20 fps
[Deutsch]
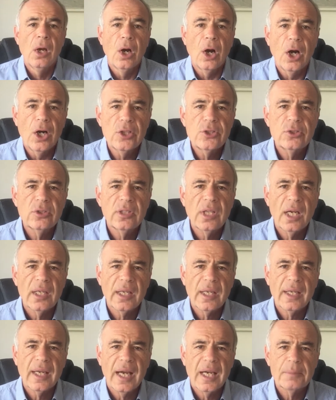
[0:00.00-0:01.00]

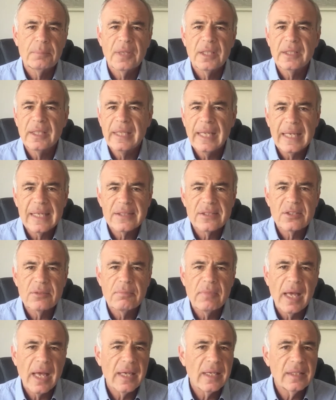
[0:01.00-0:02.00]
Heutzutage kann man den 1.
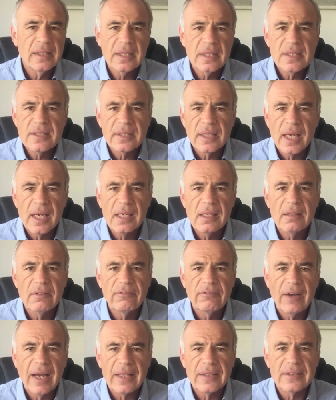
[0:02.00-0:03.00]
Mai in Israel
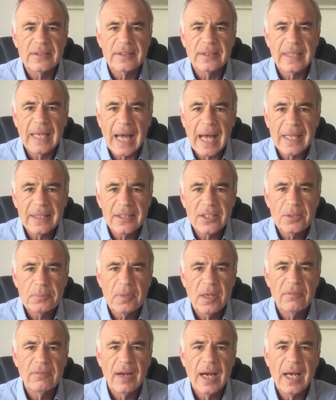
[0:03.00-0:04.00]
fast gar nicht
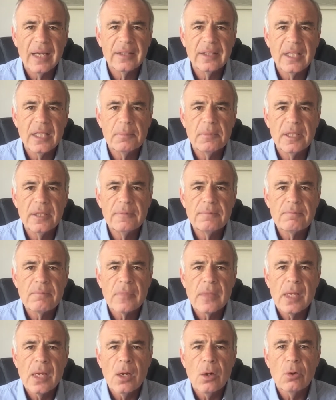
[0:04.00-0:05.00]
mehr wahrnehmen
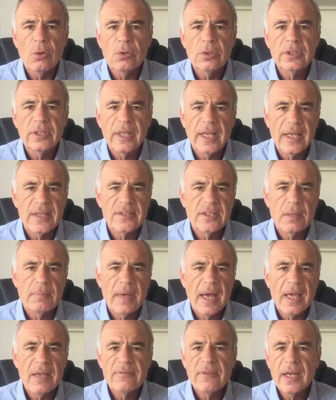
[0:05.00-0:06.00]
und der 1.
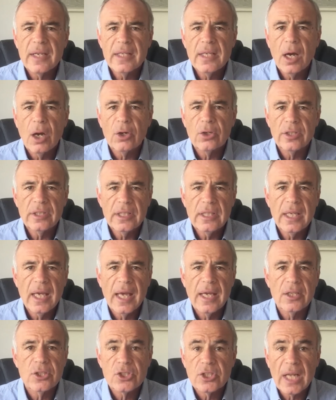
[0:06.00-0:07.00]
Mai war hier auch nie
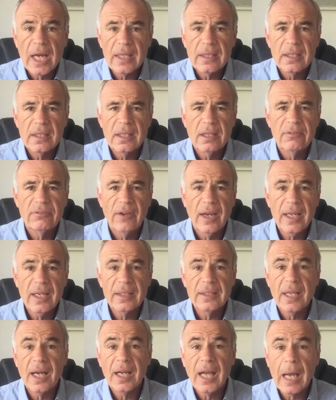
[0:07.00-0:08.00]
ein staatlicher
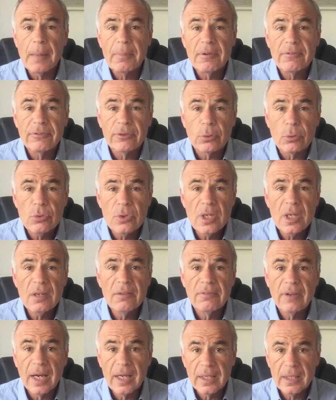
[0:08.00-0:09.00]
Feiertag, aber
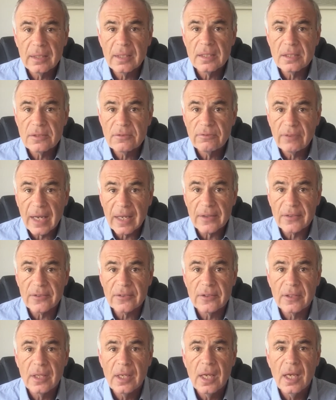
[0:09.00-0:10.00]
früher war er das
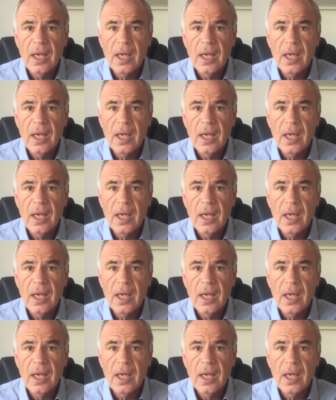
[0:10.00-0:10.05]
fast.